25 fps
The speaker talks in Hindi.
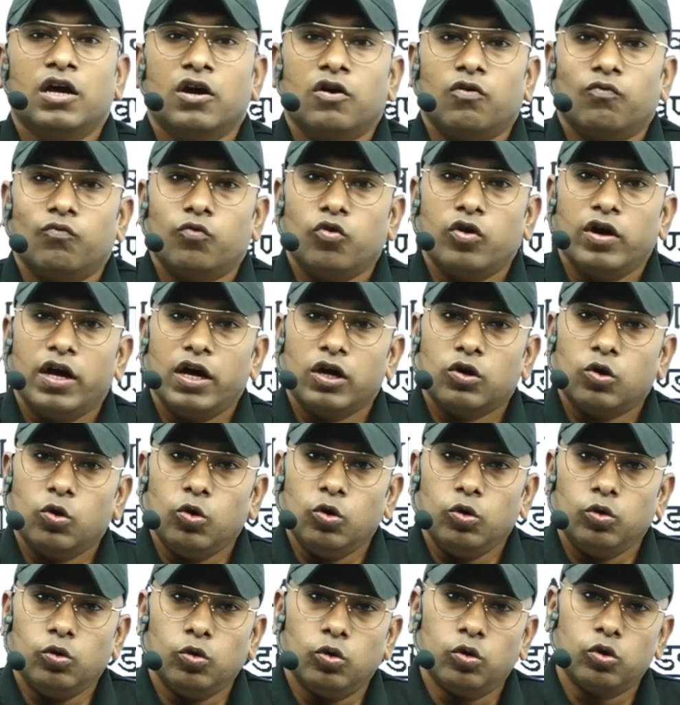वो है
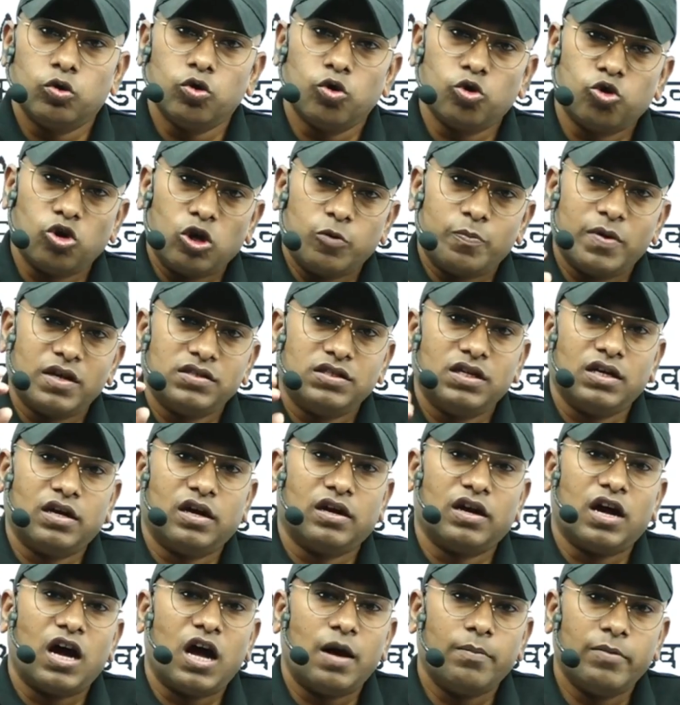कोरकू कोरकू के पास एक
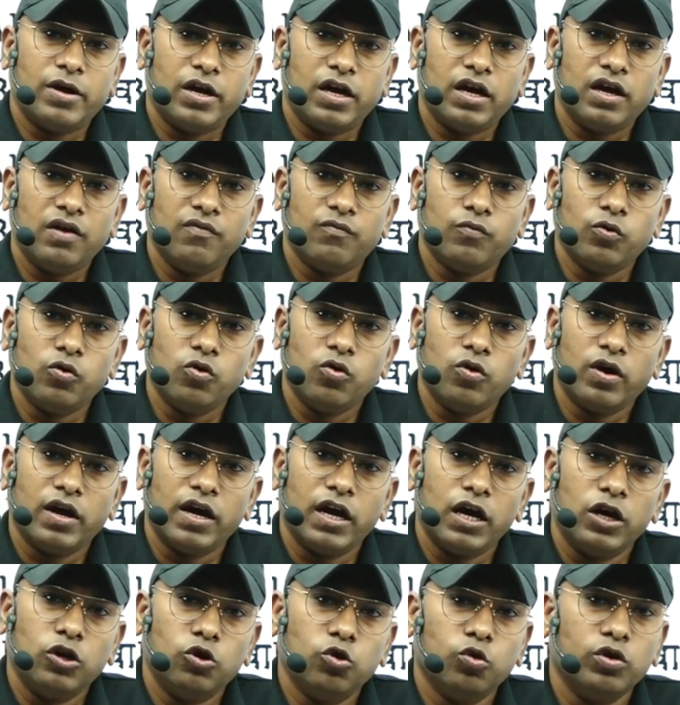ग्राम है वो
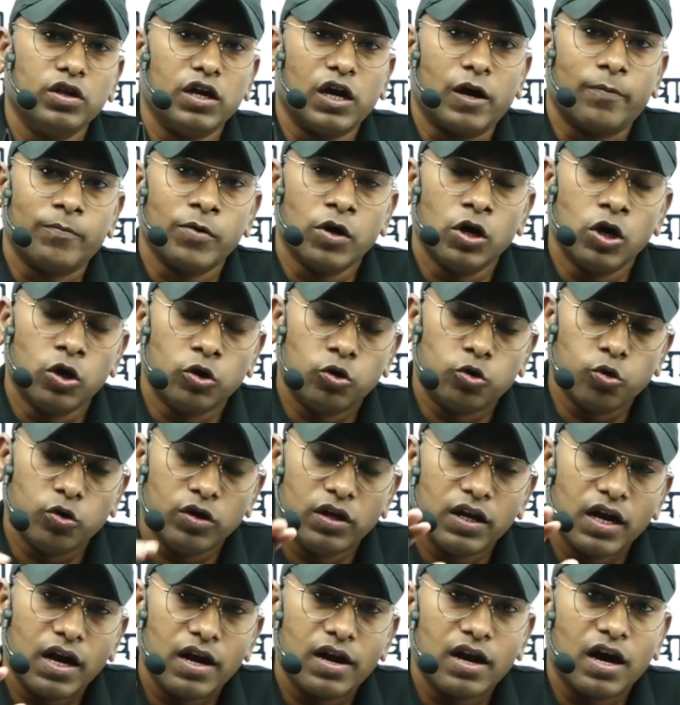है टूरिया
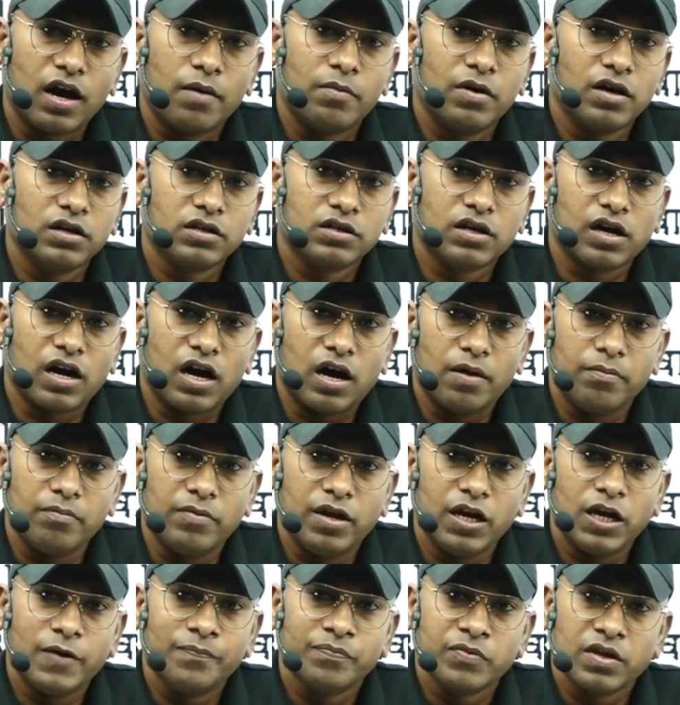टूरिया नामक ग्राम
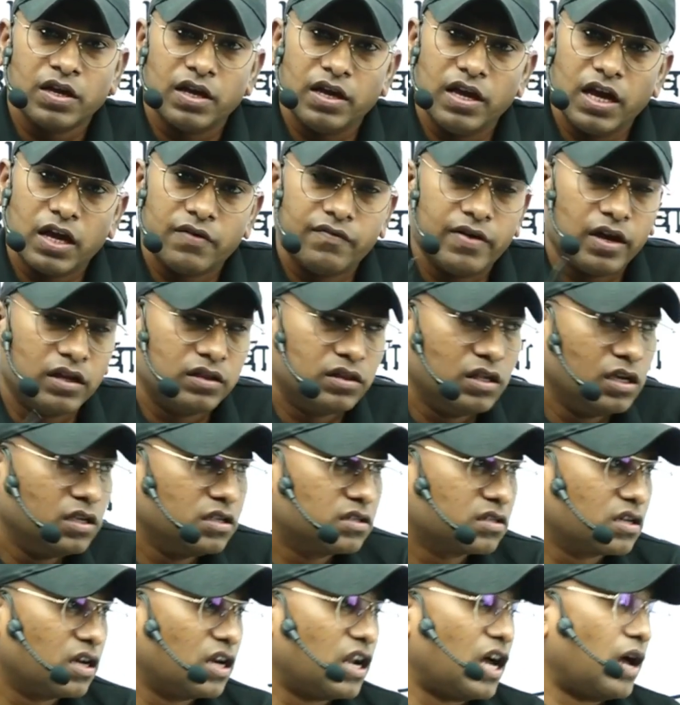में एक व्यक्ति
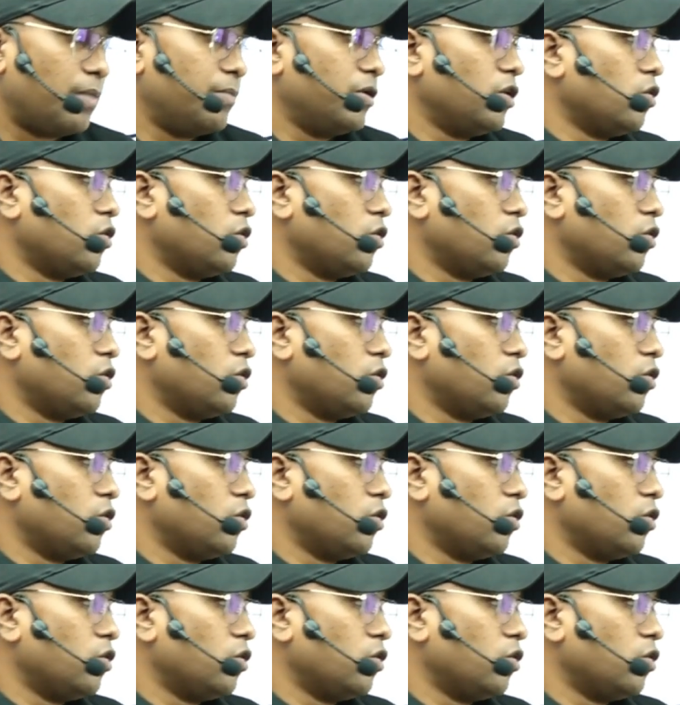जिसका नाम है